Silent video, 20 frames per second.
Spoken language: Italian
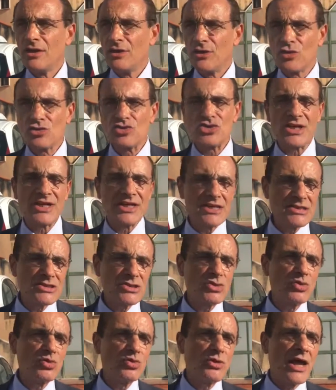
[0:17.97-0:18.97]
non c'è
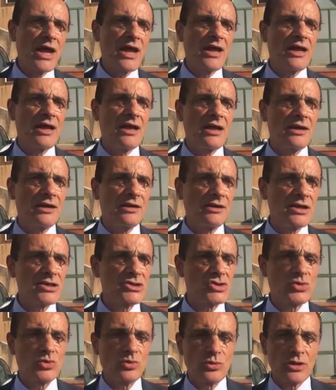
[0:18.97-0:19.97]
nessuna,
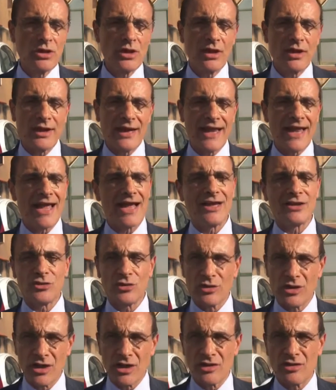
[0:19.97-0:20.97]
nessun
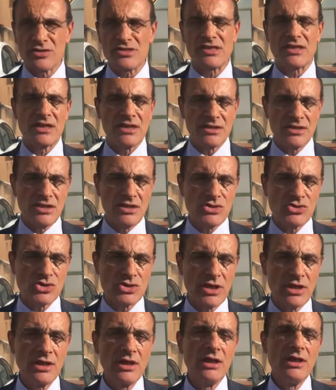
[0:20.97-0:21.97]
reato nelle cose che
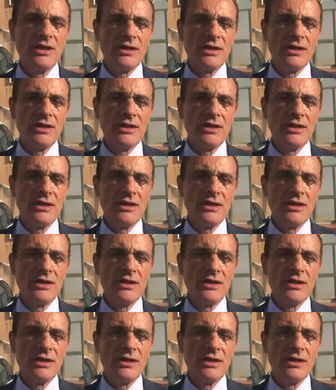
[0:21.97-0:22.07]
dice,